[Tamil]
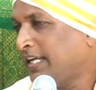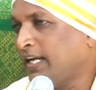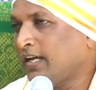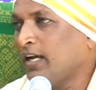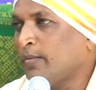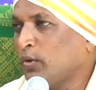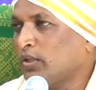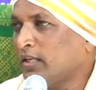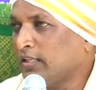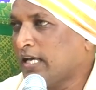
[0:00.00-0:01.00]
ஏன்னா அப்படி
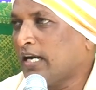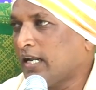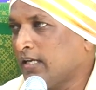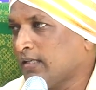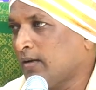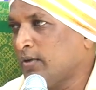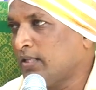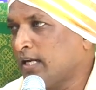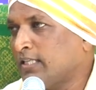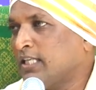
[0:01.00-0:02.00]
ஒருத்தர் இருந்தார்னா
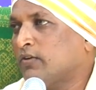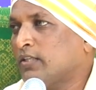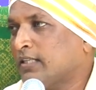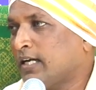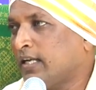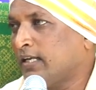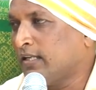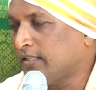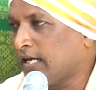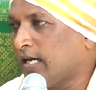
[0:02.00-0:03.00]
அமிர்தராஜன்றவர் சாலை
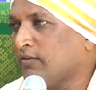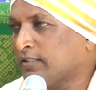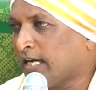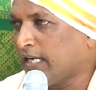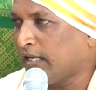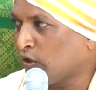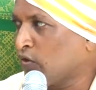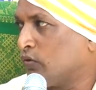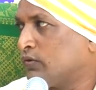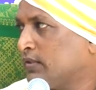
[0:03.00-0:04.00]
இருந்தார்னா அவர் சாலையில்
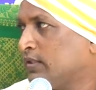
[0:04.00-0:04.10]
இருக்கணும்